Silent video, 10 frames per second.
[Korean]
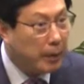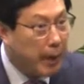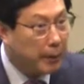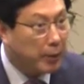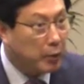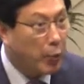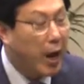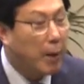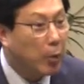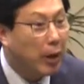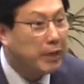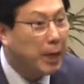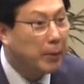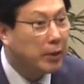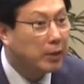임하면 왜
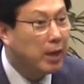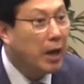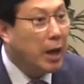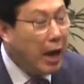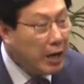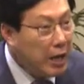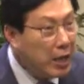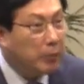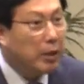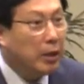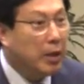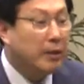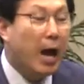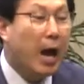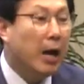행복하냐면 하나님이
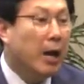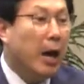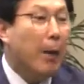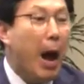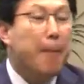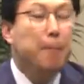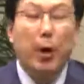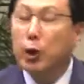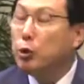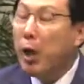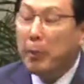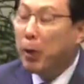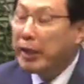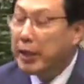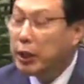나 안 먹어도
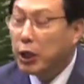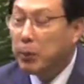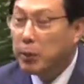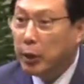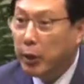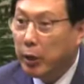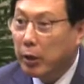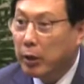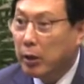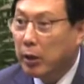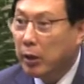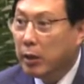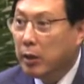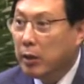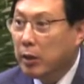행복하다는 느낌이 들어요.
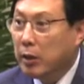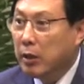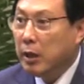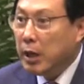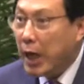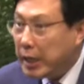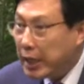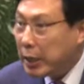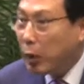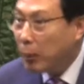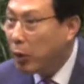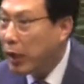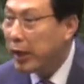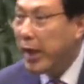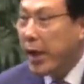가난해도
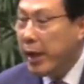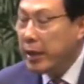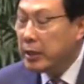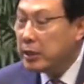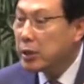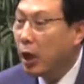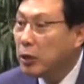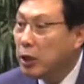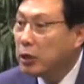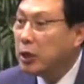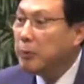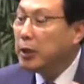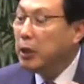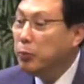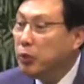행복. 성령님
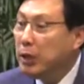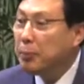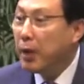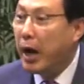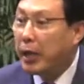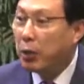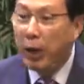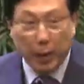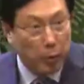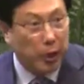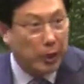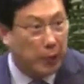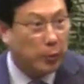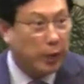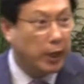그분이 평안이고 행복이기
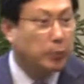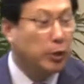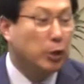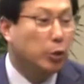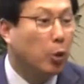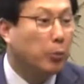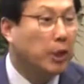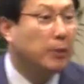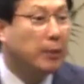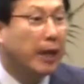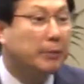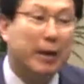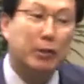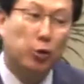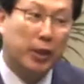때문에 그분이 들어오면 이미 나는
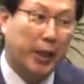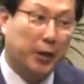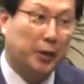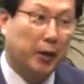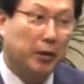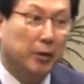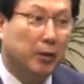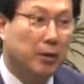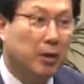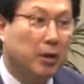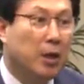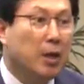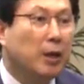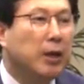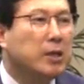만족이 되는 거예요.
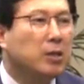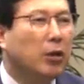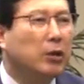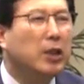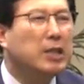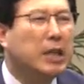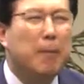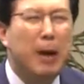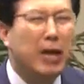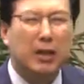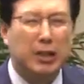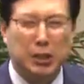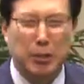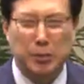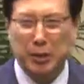그래서 더 이상 바랄
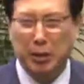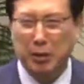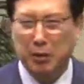것이 없어요.